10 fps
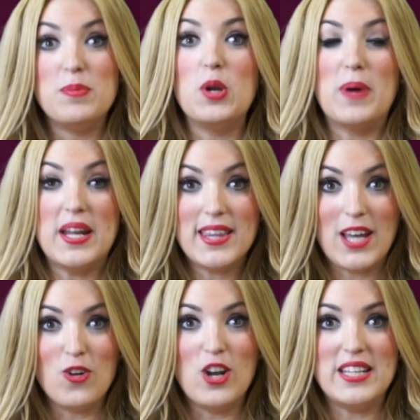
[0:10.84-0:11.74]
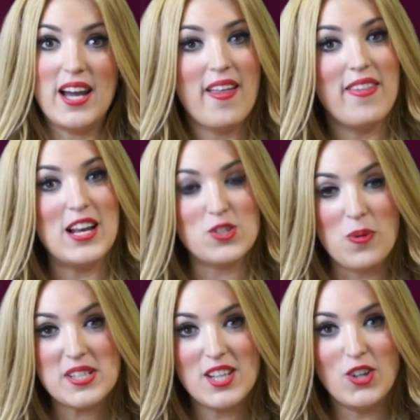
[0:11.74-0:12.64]
pero parece que con la llegada de las
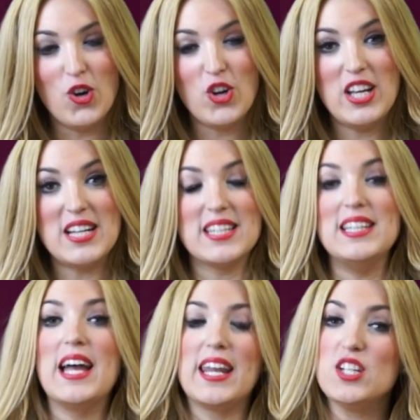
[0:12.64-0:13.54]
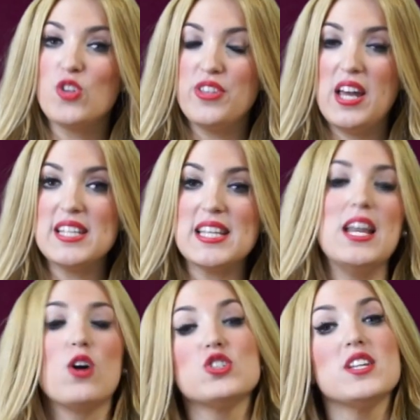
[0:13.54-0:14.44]
nuevas tecnologías y las redes sociales
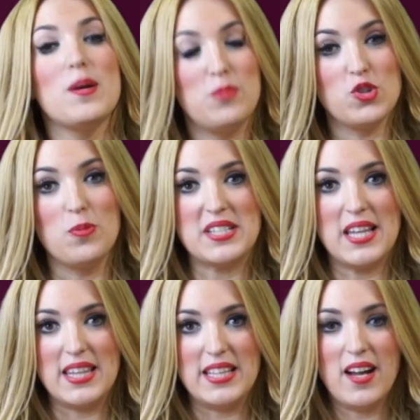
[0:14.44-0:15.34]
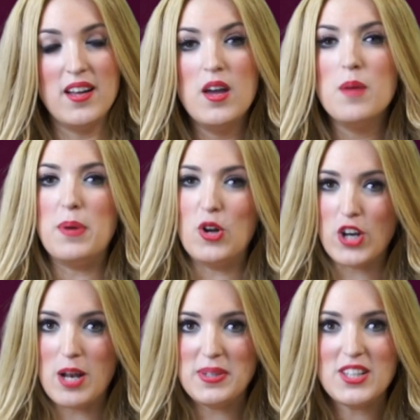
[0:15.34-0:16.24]
la cosa se ha puesto más sencilla. ¿Pero
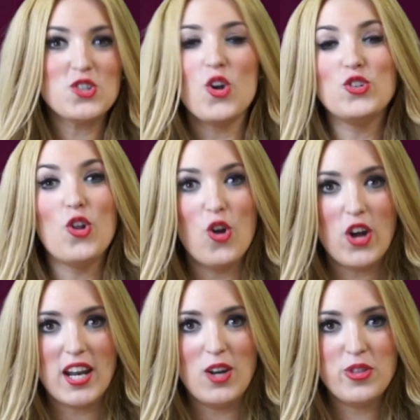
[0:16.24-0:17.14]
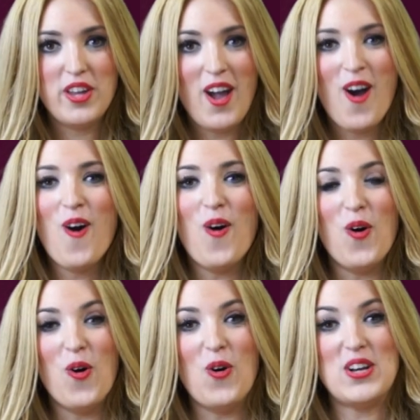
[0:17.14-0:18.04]
realmente es oro todo lo que reluce
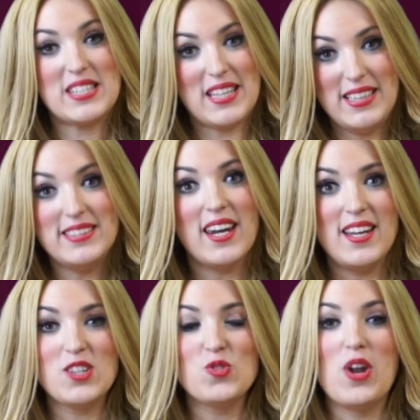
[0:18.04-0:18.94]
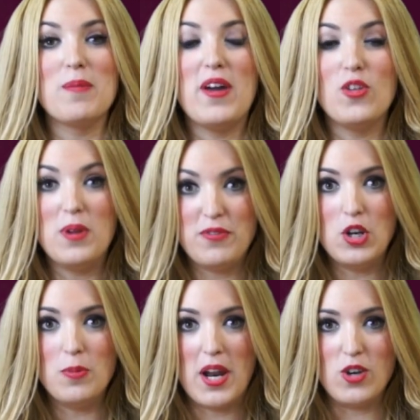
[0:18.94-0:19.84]
o es que Internet es un arma de doble
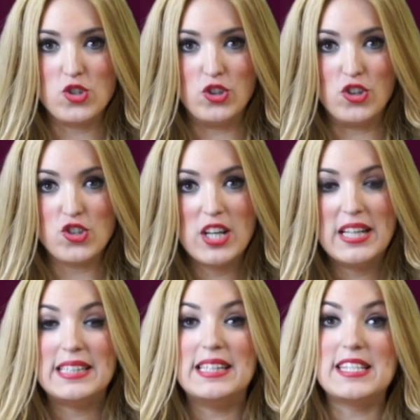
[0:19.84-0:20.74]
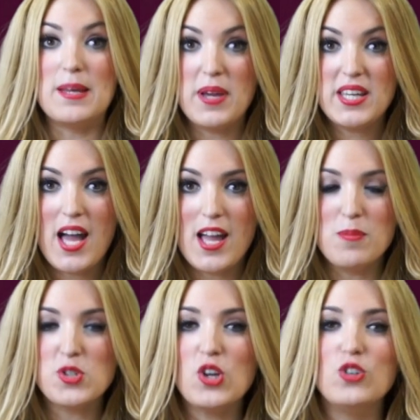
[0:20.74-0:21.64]
filo para nosotros? Desde Bequia
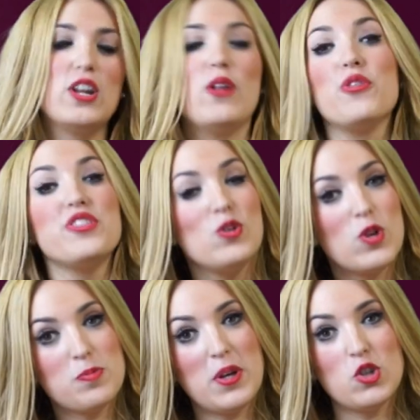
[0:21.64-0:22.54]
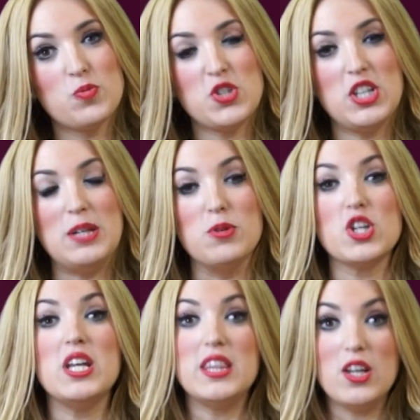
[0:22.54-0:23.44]
hemos encontrado cinco aspectos
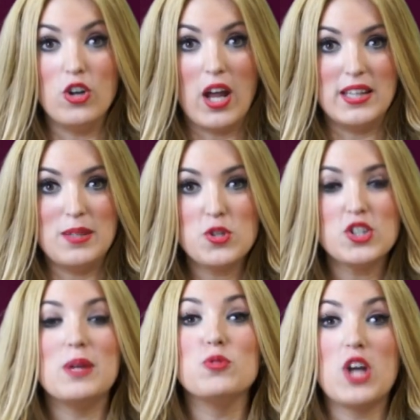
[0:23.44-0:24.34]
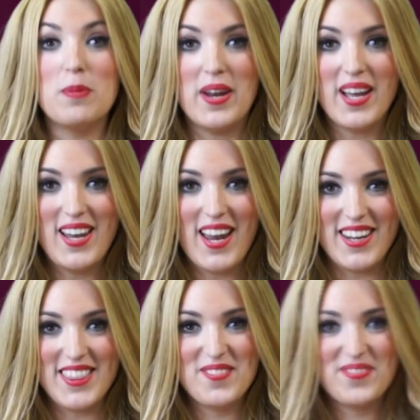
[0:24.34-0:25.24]
positivos y cinco negativos de buscar pareja en la red.